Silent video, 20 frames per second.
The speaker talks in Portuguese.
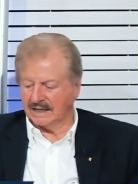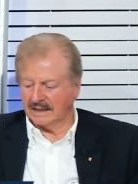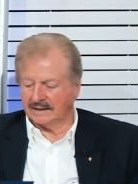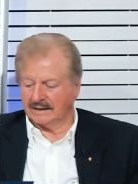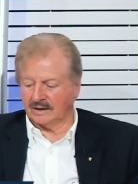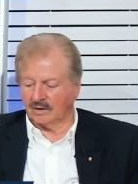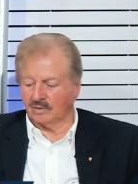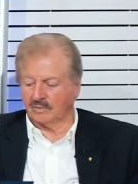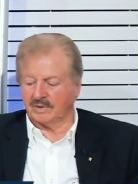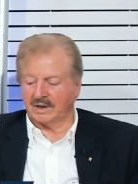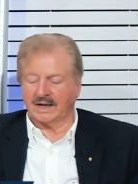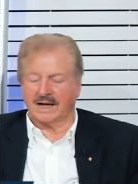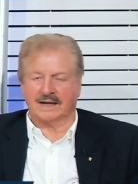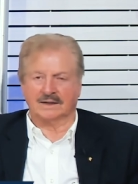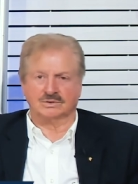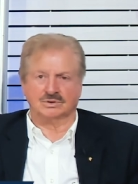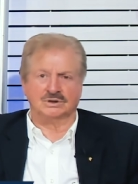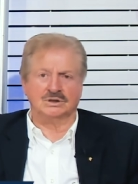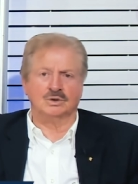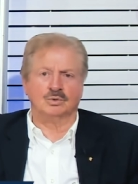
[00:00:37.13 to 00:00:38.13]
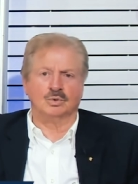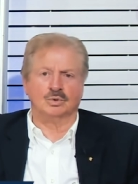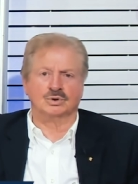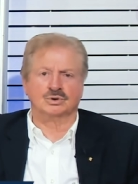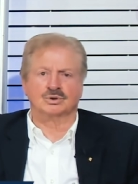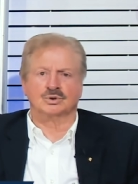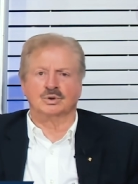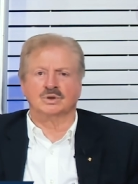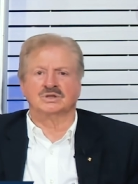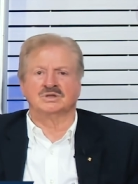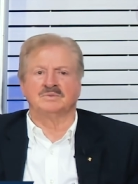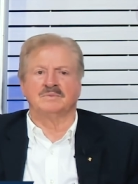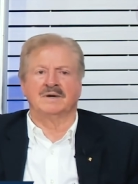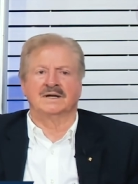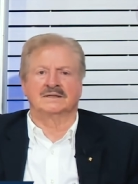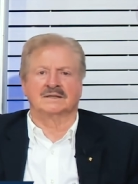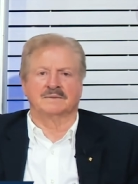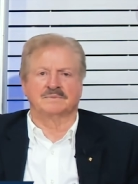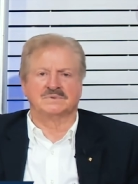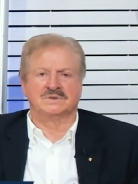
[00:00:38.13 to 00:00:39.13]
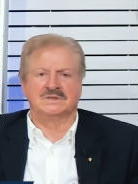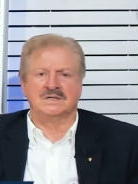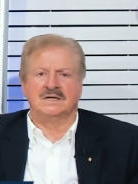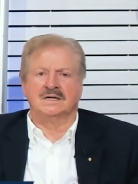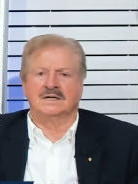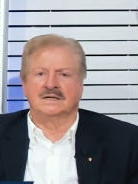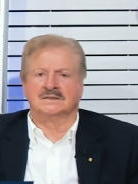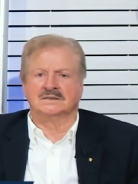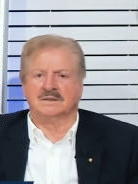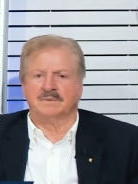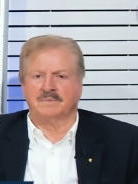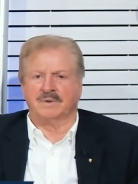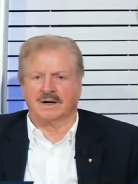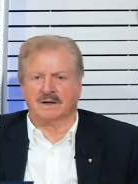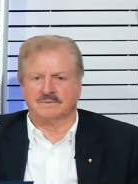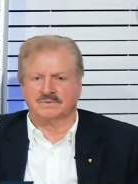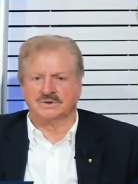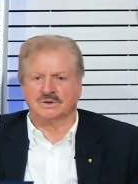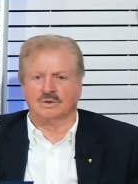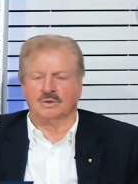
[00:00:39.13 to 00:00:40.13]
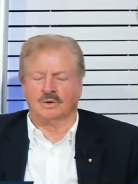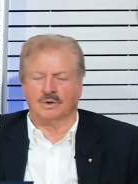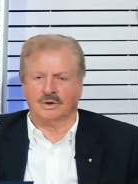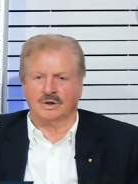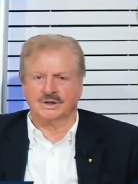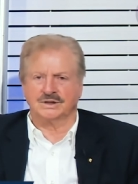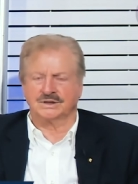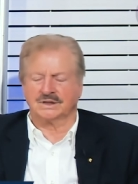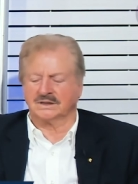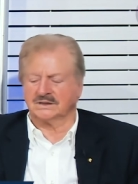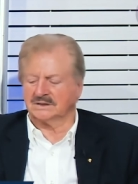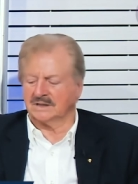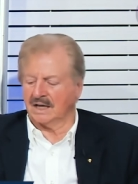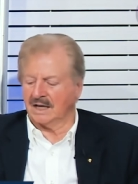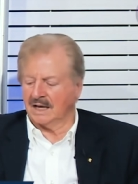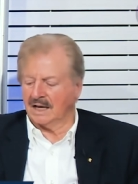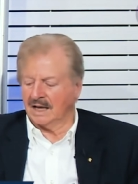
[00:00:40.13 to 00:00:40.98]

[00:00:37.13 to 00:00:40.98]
denominados Incursões Metapsíquicas e Parapsicológicas,